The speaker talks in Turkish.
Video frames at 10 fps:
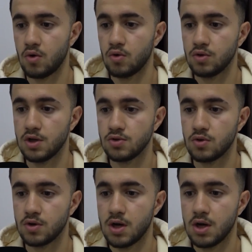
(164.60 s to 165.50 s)
Ondan
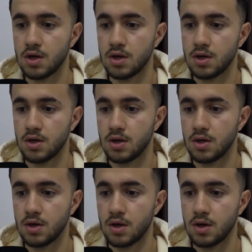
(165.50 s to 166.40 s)
sonra
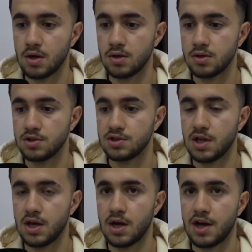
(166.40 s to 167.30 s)
e,
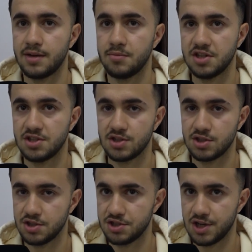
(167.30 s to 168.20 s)
işte annemin
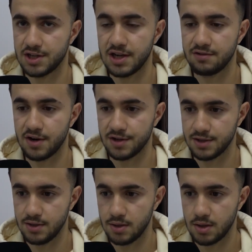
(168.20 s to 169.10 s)
yetiştirdiği çiçekler
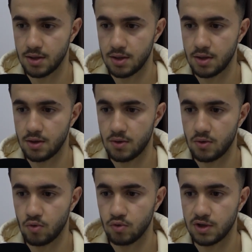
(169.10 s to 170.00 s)
vardı.
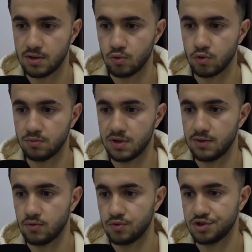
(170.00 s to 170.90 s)
Onları buldum.
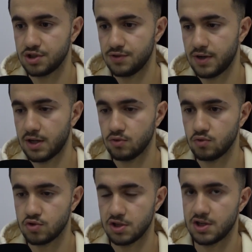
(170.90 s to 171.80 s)
Telefonun ışığını falan
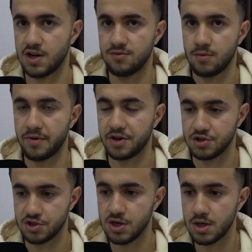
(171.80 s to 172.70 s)
tutunca etrafıma
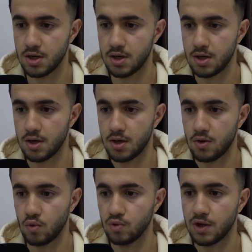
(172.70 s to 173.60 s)
bakınca.
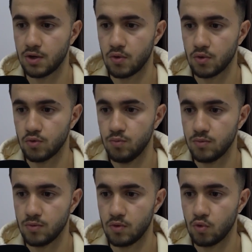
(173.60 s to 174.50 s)
Onları gördüm.
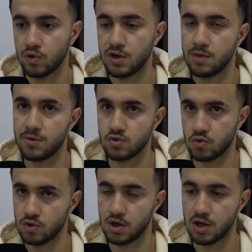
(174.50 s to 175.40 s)
Onları yemek
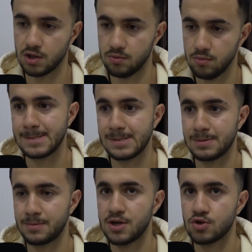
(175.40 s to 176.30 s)
zorunda kaldım.
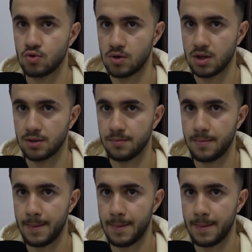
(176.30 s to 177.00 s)
beş gün kaldım.